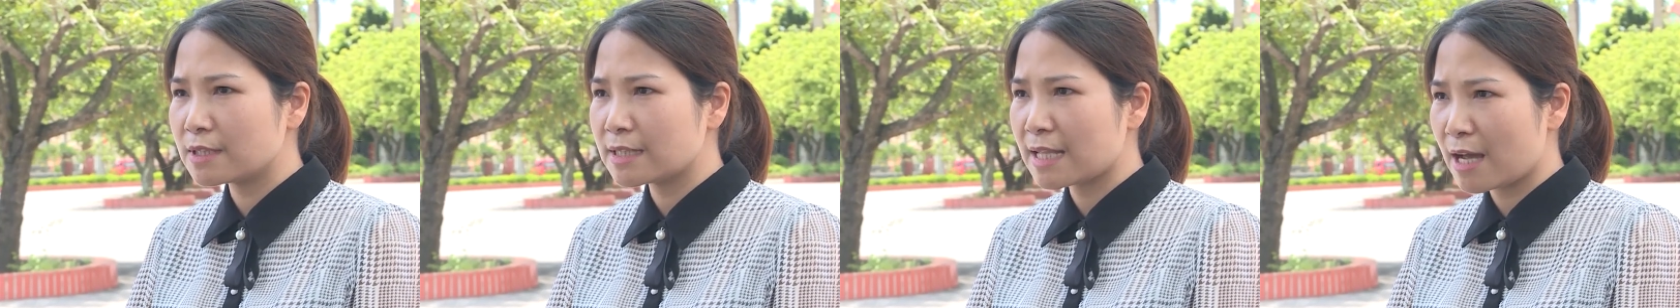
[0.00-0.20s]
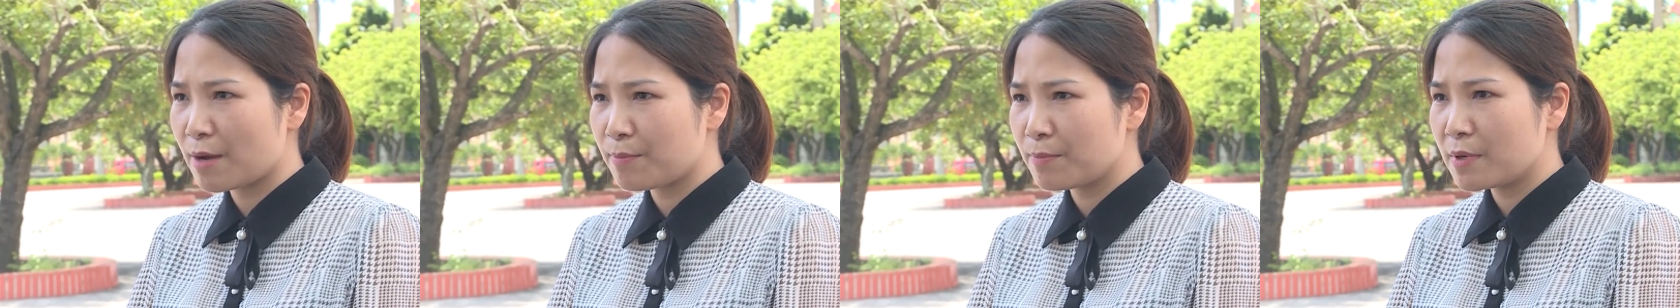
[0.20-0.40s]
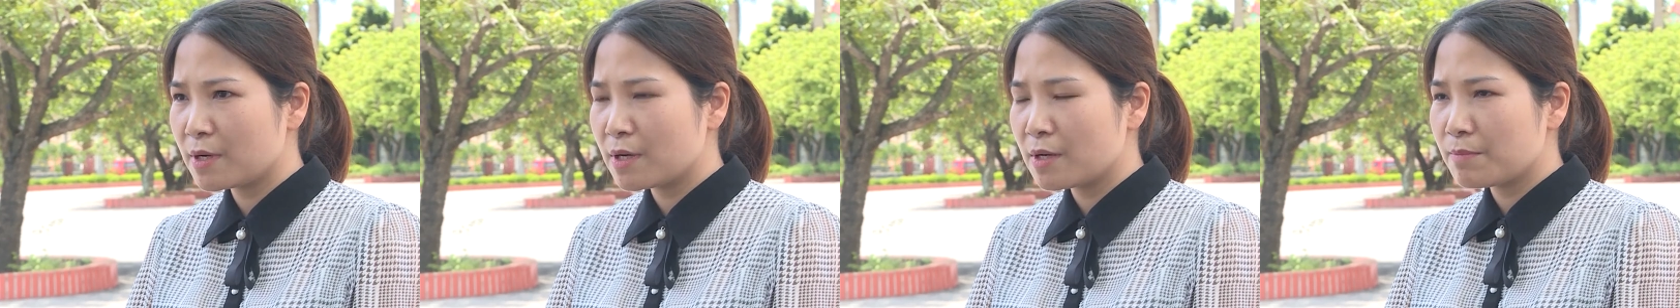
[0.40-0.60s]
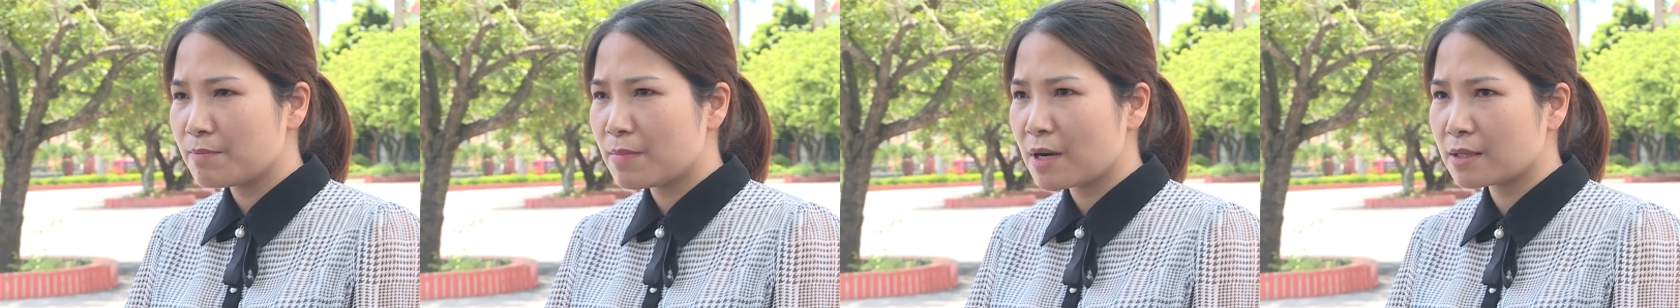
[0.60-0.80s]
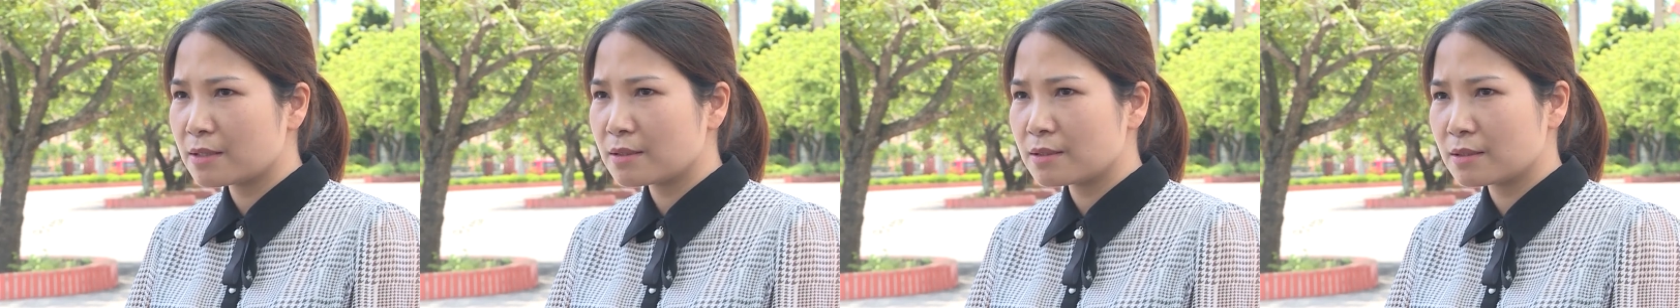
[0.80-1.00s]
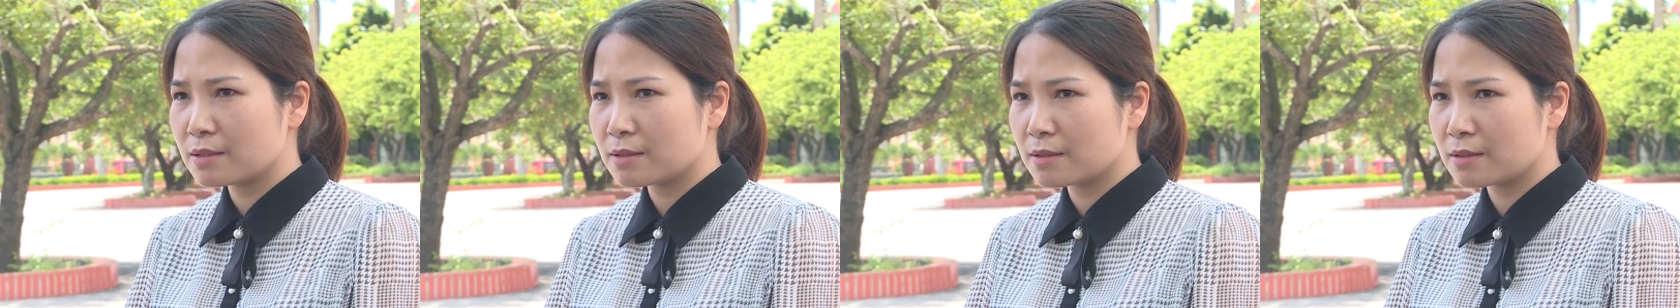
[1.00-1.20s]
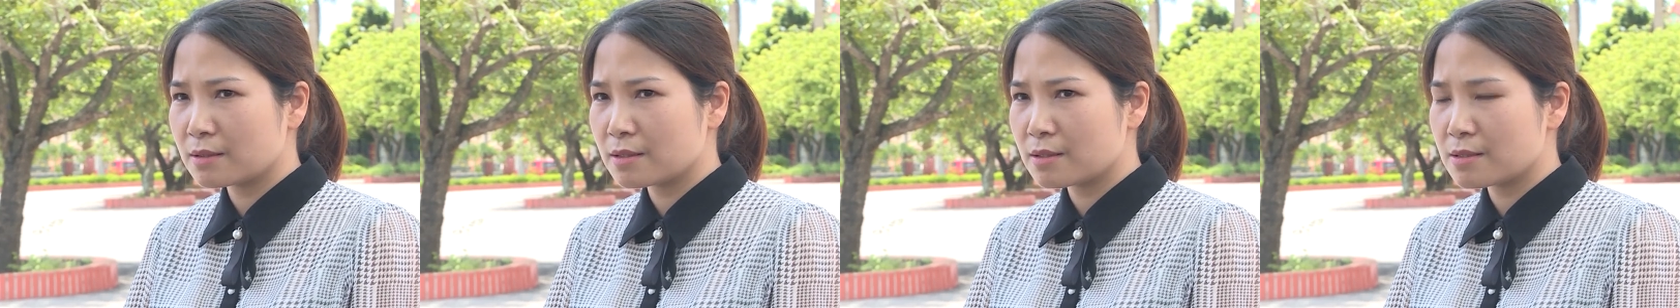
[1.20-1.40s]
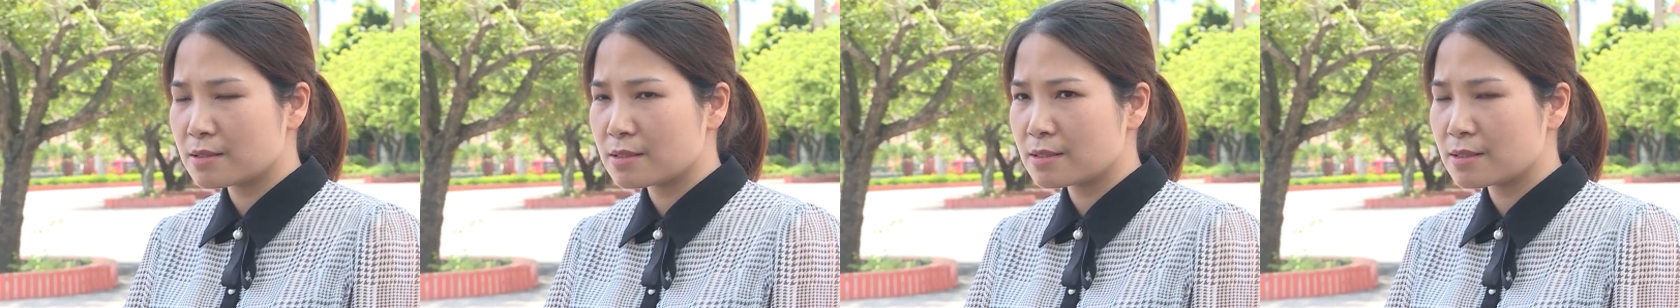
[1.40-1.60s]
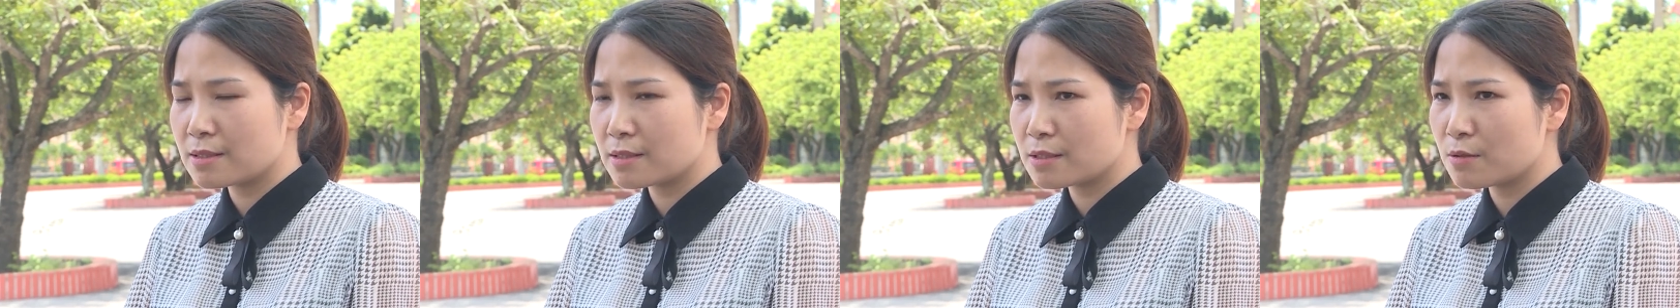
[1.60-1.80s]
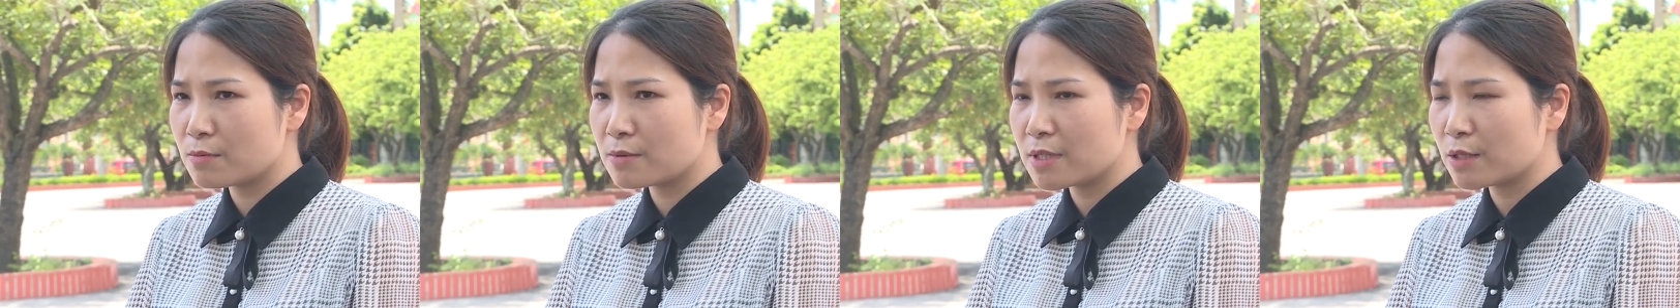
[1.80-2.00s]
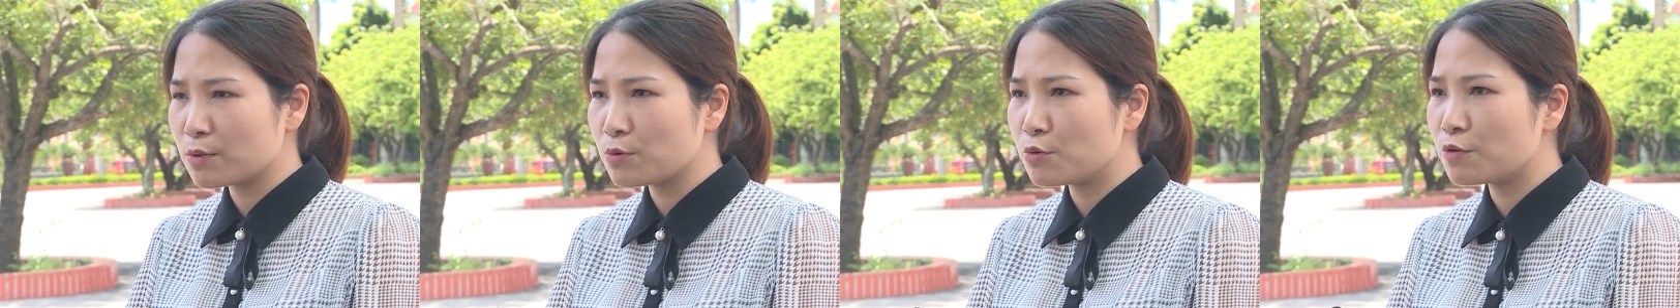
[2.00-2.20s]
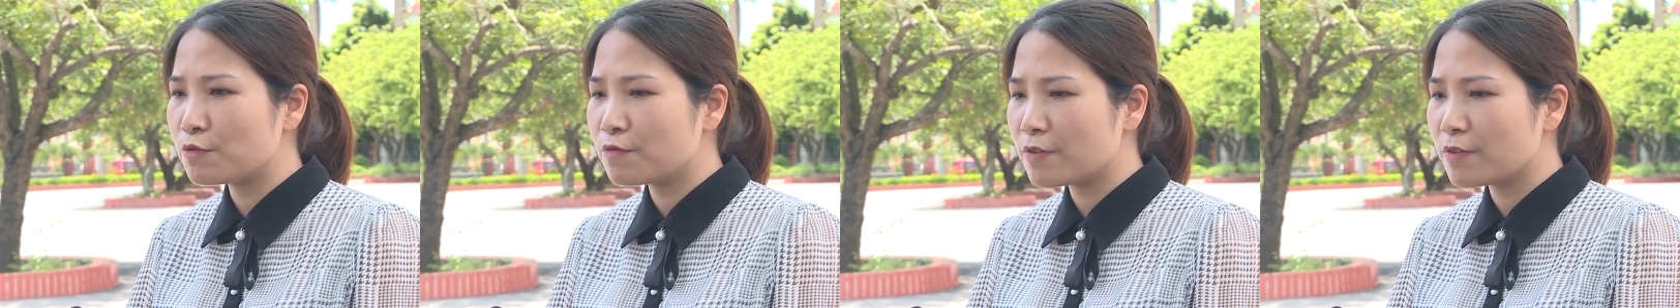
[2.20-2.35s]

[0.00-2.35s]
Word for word: tạp bằng những giống nhãn cùi